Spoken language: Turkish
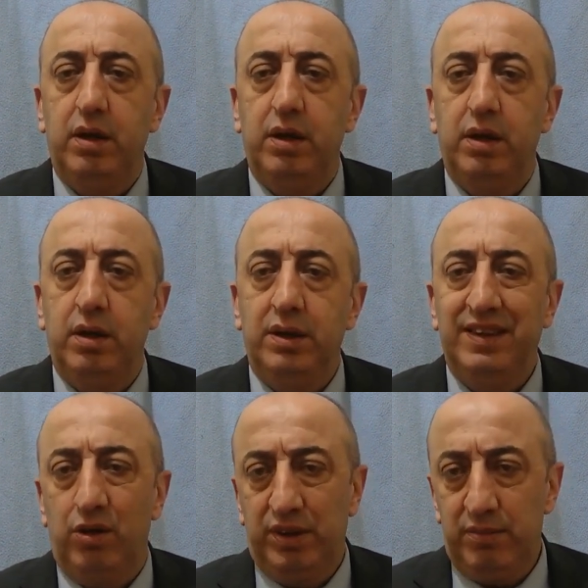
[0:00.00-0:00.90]
Ee,
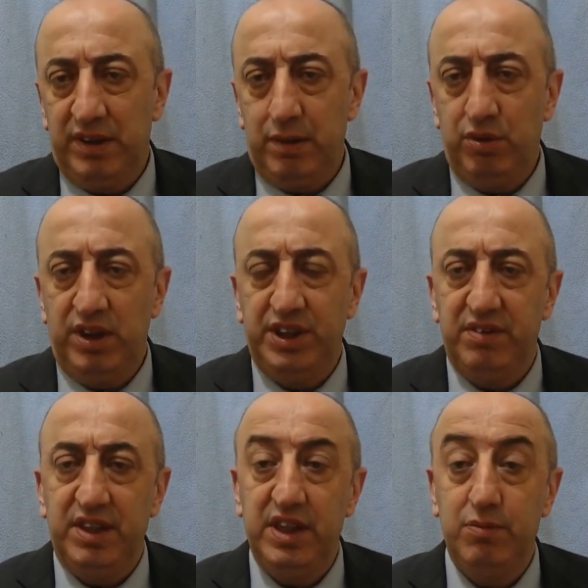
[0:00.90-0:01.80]
zaten o zamanlar bunların
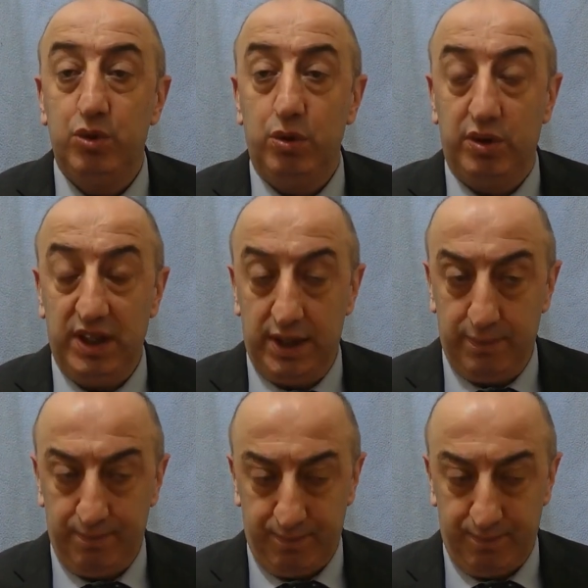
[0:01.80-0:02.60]
içerisinde kimse yok yani.